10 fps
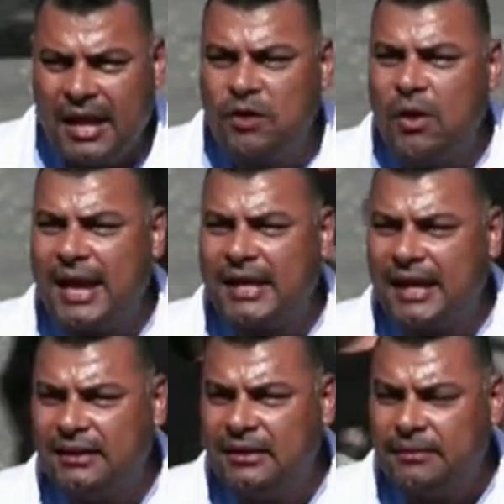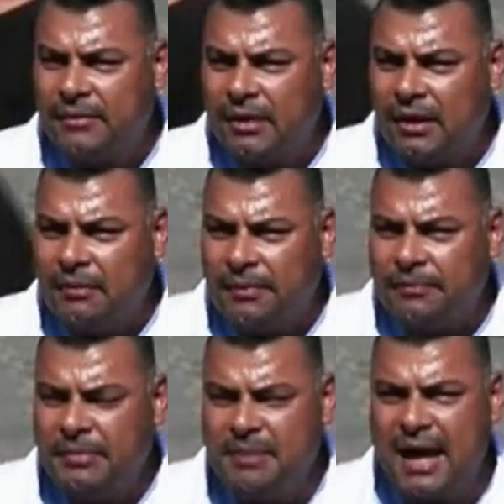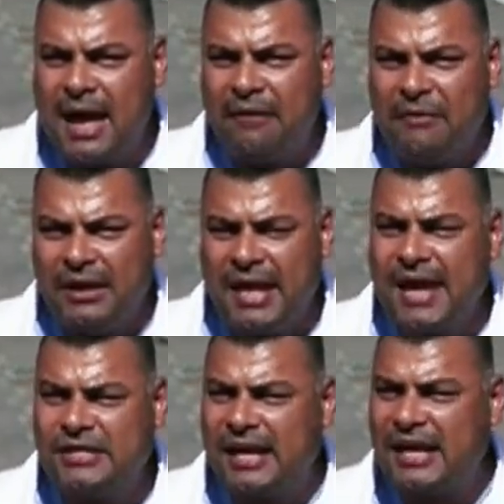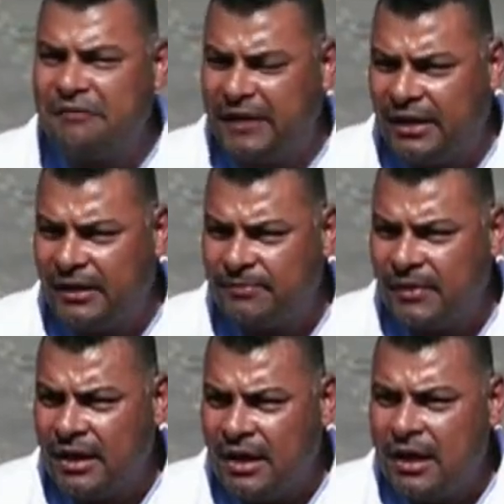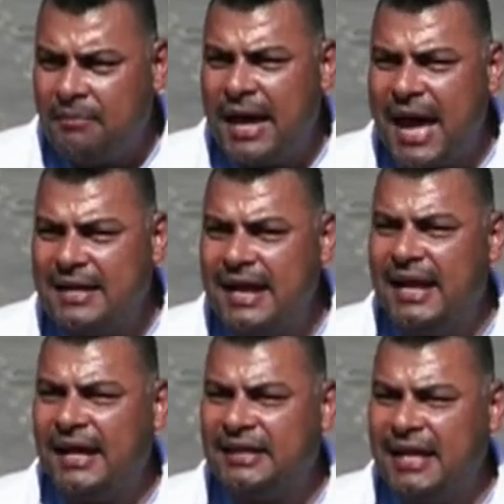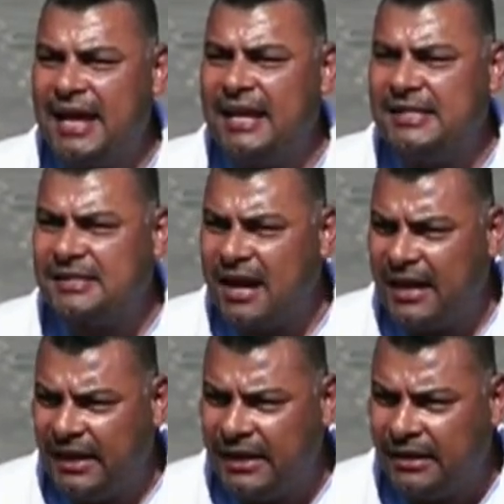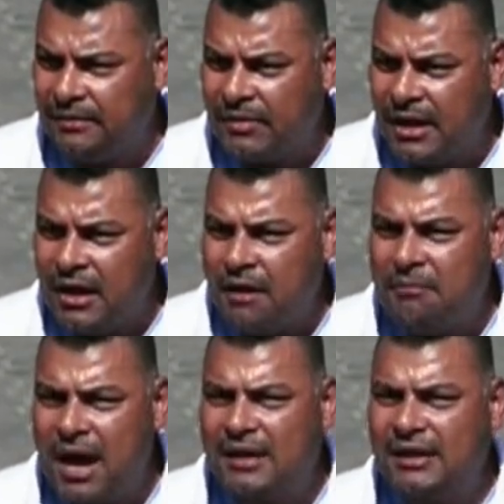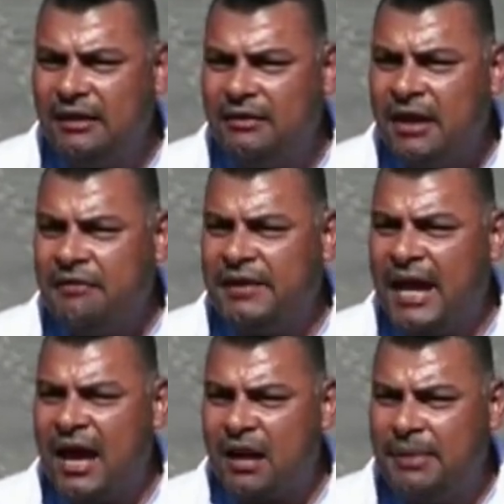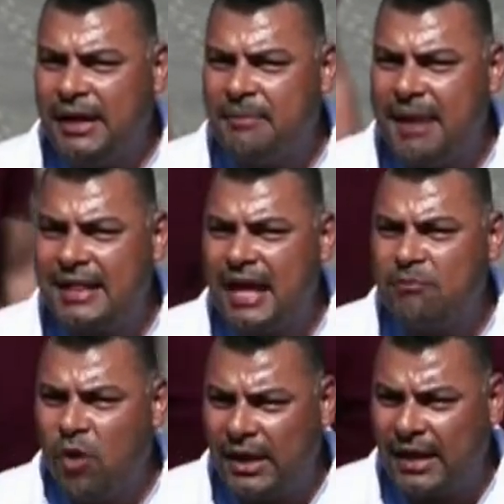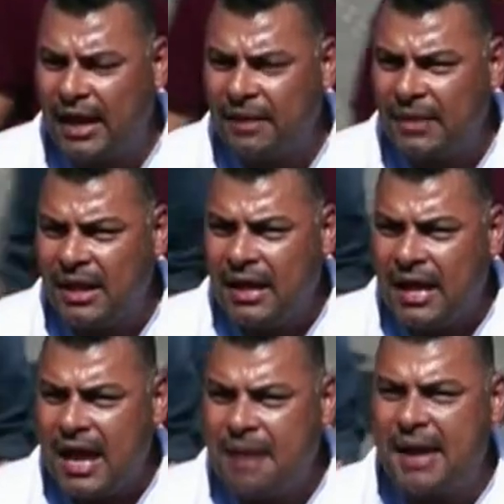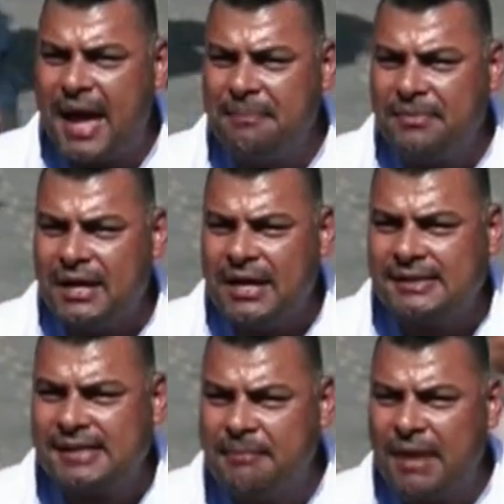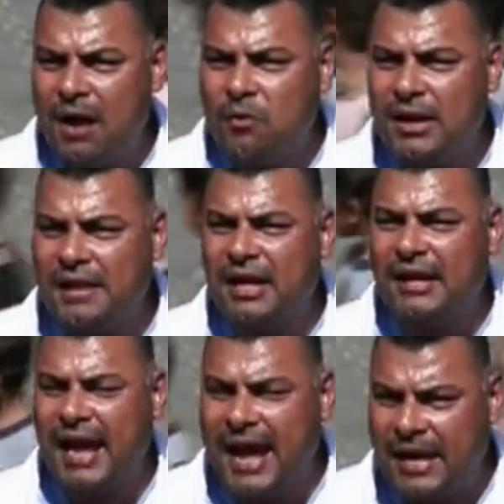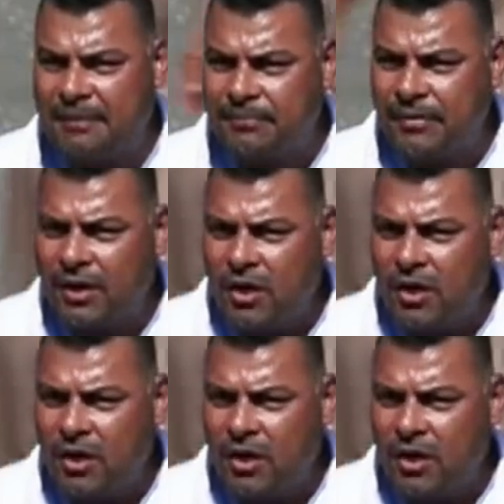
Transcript: لا يؤكد بما لا شك فيه بأن الاحتلال الإسرائيلي ماض في حرب الإبادة المعلنة أمام سمع ونظر العالم